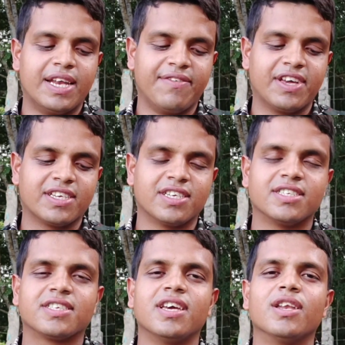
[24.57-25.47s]
नेविगेशन
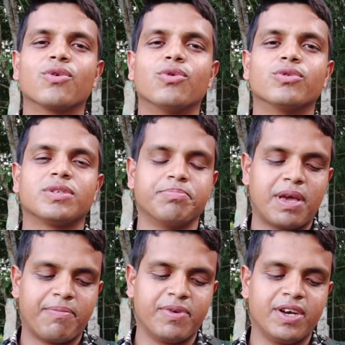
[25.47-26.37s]
स्किल कोर्स
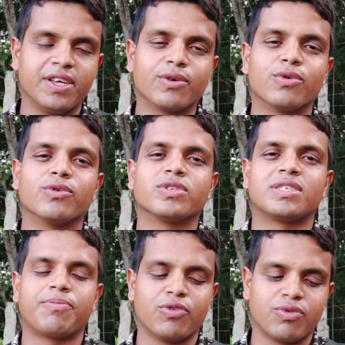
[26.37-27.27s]
मैप रीडिंग कोर्स
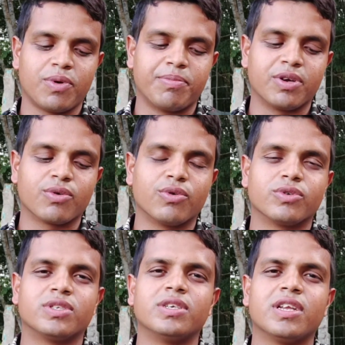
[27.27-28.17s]
सपोर्ट वेपन
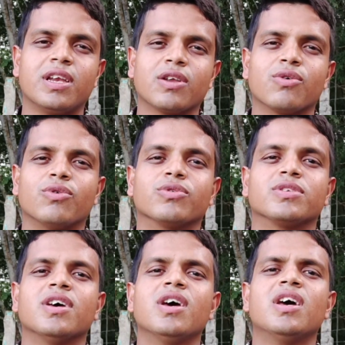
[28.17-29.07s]
कोर्स ड्रिल
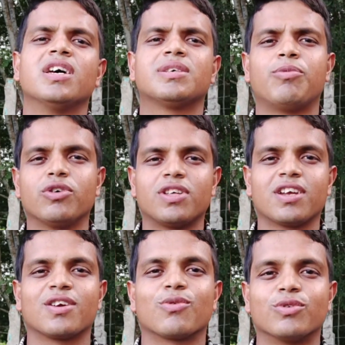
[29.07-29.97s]
कोर्स ऐसे बहुत तरह
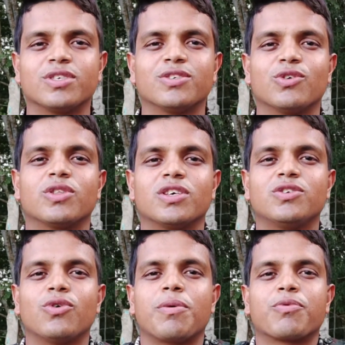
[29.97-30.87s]
के कोर्सेज होते हैं
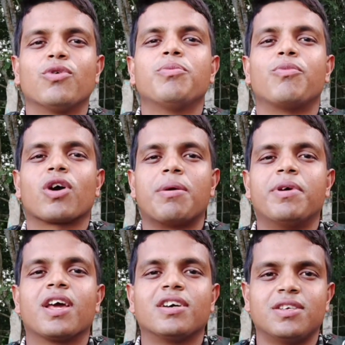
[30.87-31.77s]
जो आपको मौका
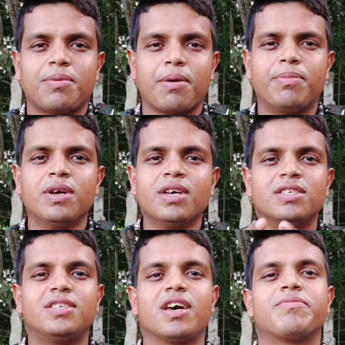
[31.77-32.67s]
मिलेगा जब आप
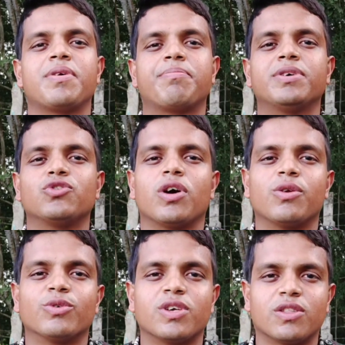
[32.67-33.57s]
सी में ज्वाइन
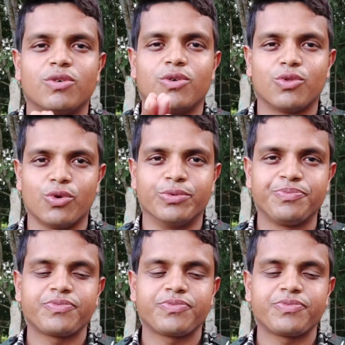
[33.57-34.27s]
हो जाते हो तो